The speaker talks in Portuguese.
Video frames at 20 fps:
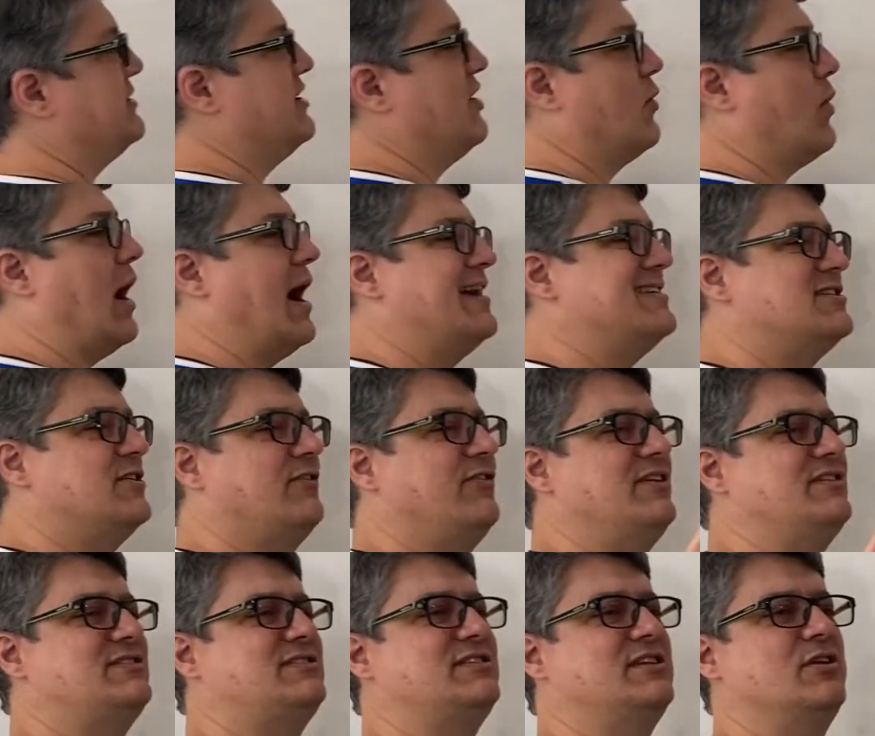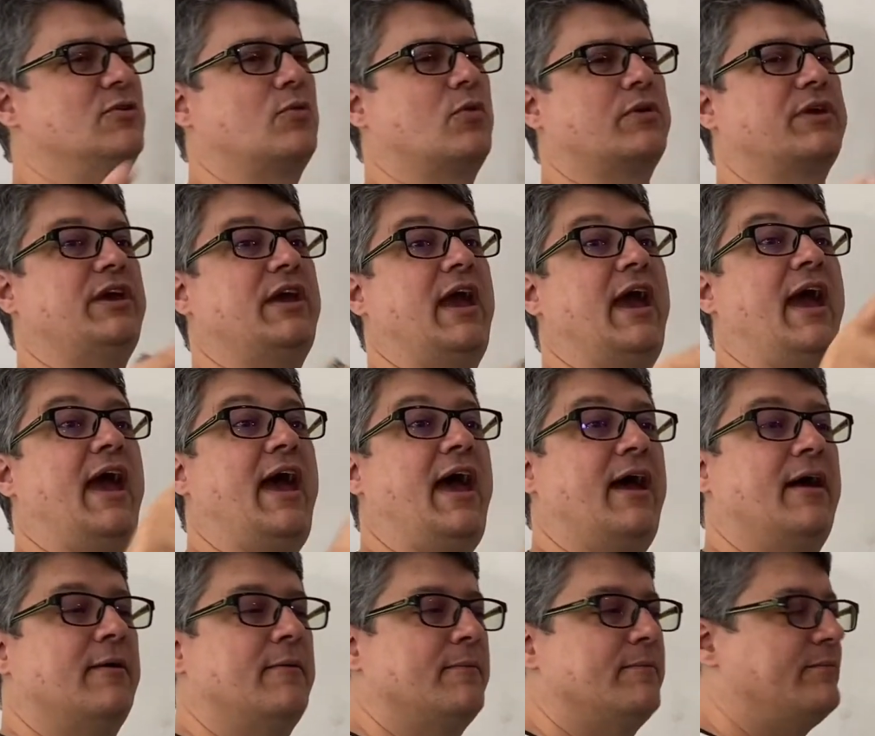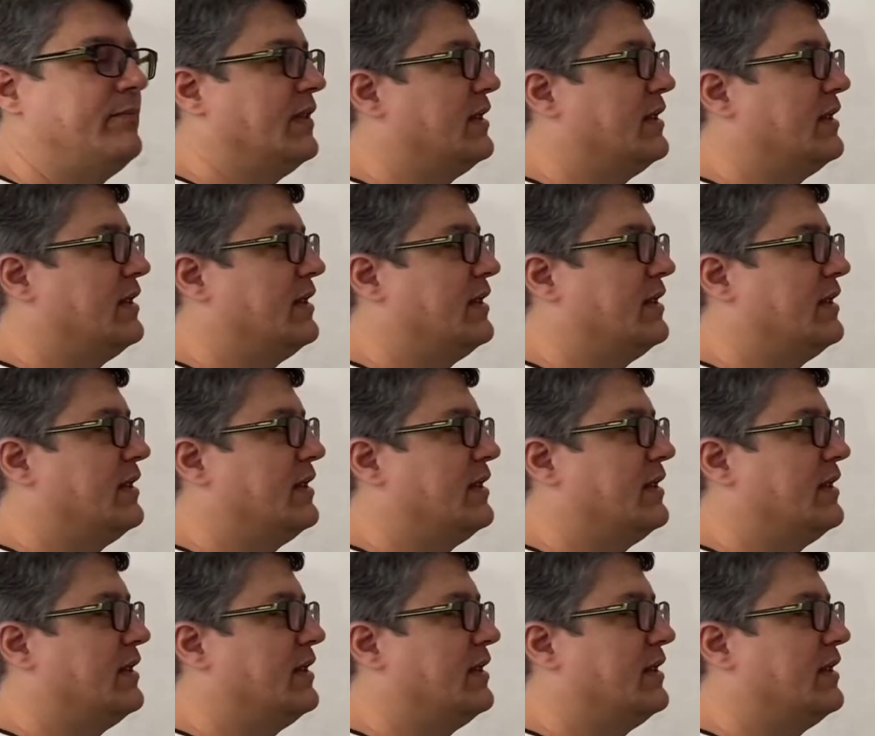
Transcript: 5, raiz de 25, que é